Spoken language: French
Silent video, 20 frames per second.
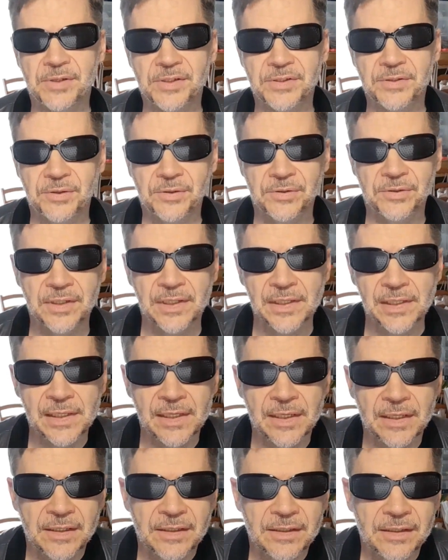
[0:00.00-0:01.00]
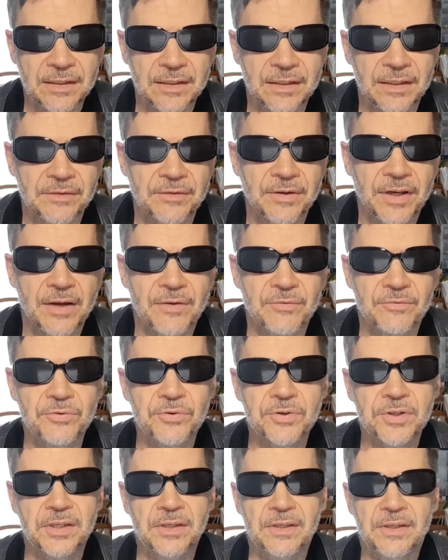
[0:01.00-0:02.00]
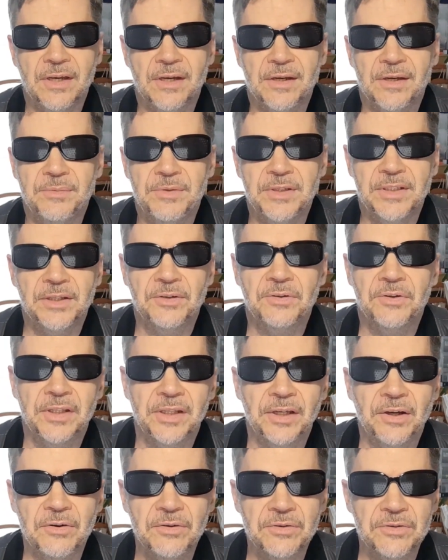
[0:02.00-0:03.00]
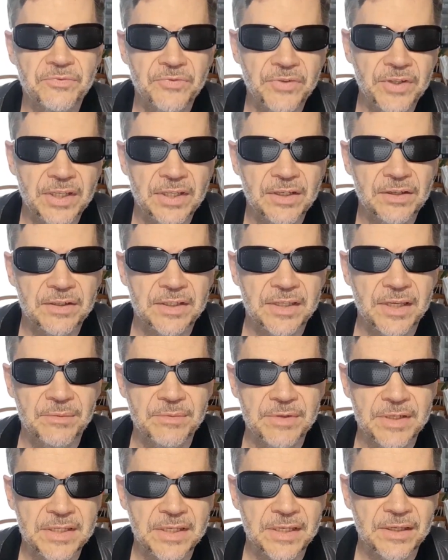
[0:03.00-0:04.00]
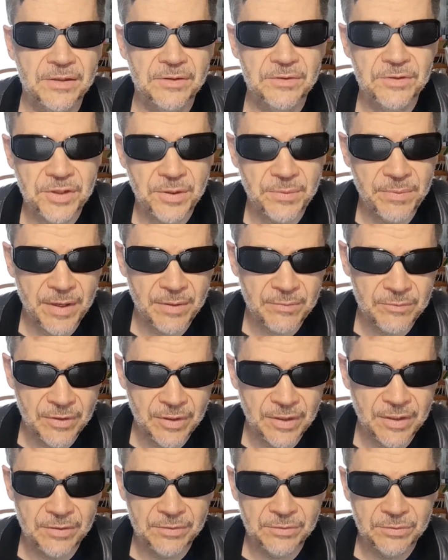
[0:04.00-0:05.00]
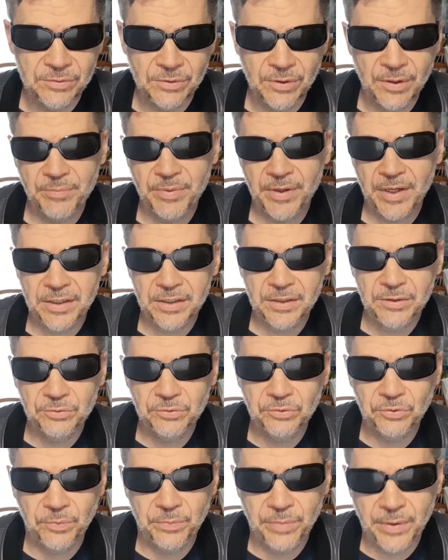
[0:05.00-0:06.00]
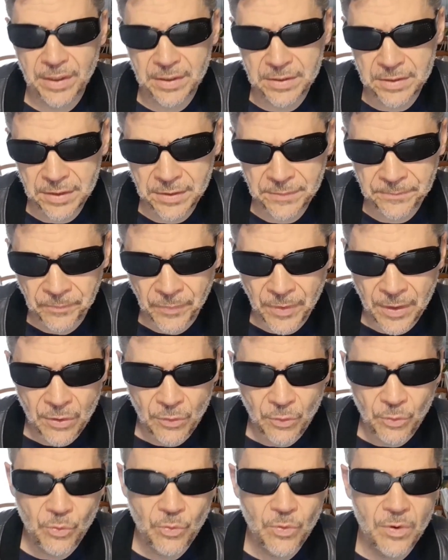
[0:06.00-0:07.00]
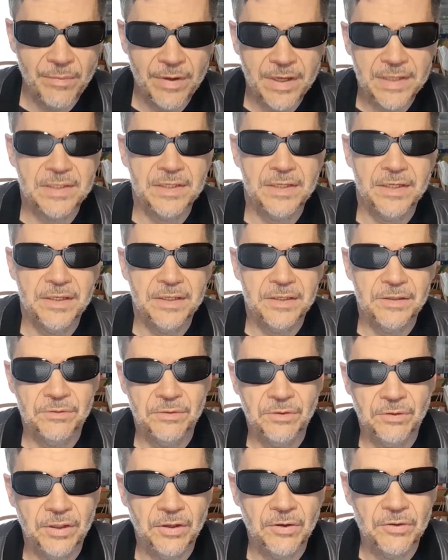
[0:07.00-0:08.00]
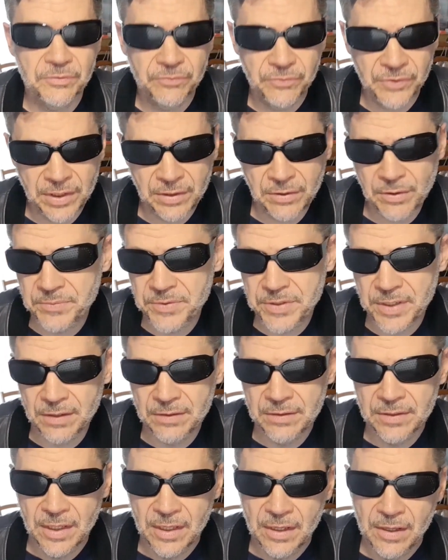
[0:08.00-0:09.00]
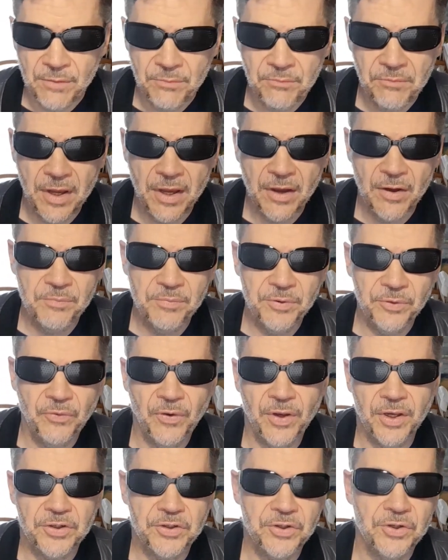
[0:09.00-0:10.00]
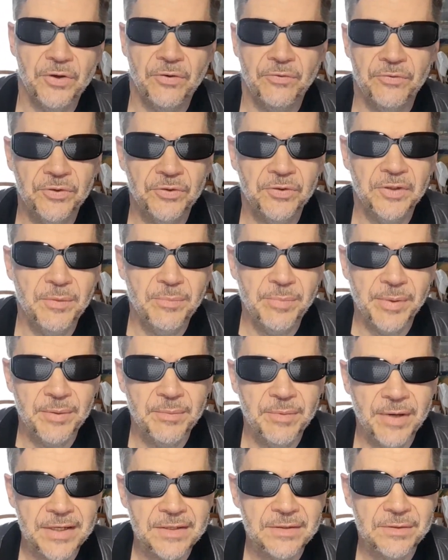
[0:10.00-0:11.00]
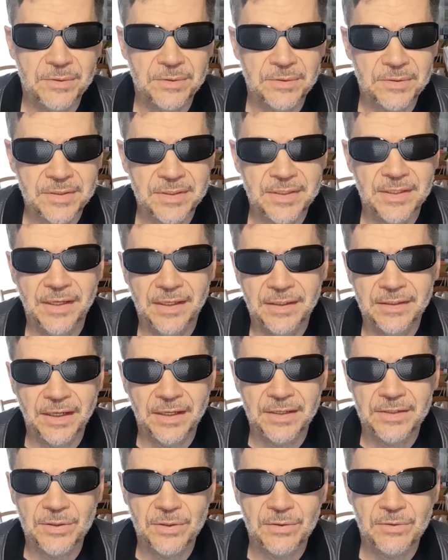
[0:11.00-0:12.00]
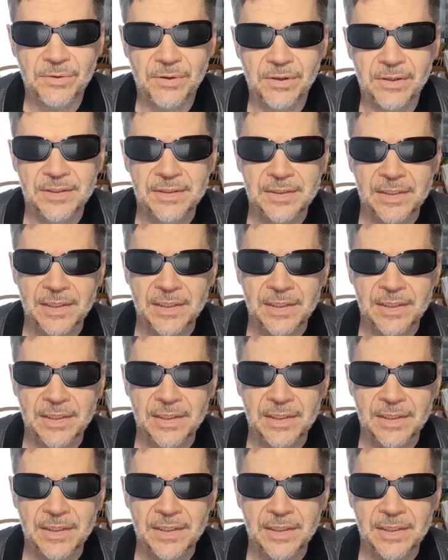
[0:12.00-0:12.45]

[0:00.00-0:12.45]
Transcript: Parce que voilà, vous qui habitez dans des grandes villes, qui habitez, je sais pas moi, à Paris, autour de Paris, ou à Marseille, dans des grandes villes comme ça, ben, un peu de fraîcheur venant des Pays Basques, c'est intéressant, quoi.